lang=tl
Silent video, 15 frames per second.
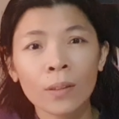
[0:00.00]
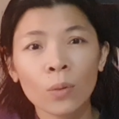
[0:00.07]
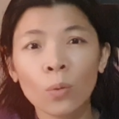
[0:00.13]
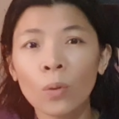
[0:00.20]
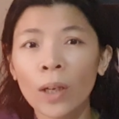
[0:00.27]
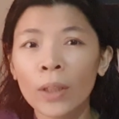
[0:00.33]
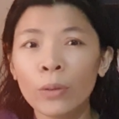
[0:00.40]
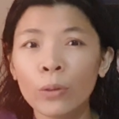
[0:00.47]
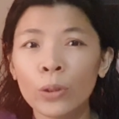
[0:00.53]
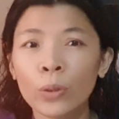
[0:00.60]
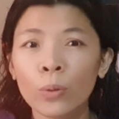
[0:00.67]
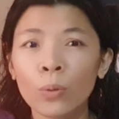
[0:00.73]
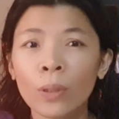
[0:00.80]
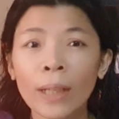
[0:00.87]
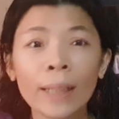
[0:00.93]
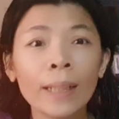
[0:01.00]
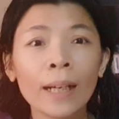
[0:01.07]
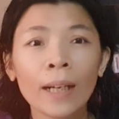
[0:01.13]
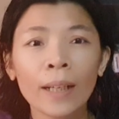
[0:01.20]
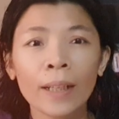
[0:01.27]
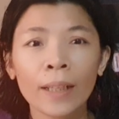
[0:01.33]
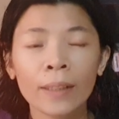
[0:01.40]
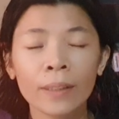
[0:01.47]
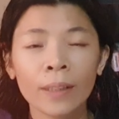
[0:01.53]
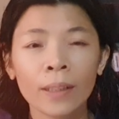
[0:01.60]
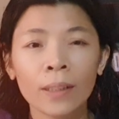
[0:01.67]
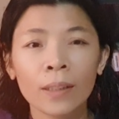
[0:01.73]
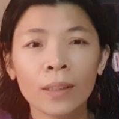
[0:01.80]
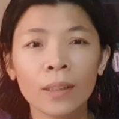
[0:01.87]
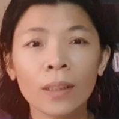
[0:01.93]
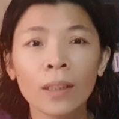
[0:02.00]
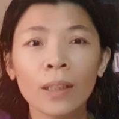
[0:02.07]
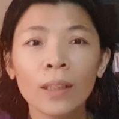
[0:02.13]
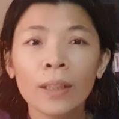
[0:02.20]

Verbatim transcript: kung ano yung kailangan natin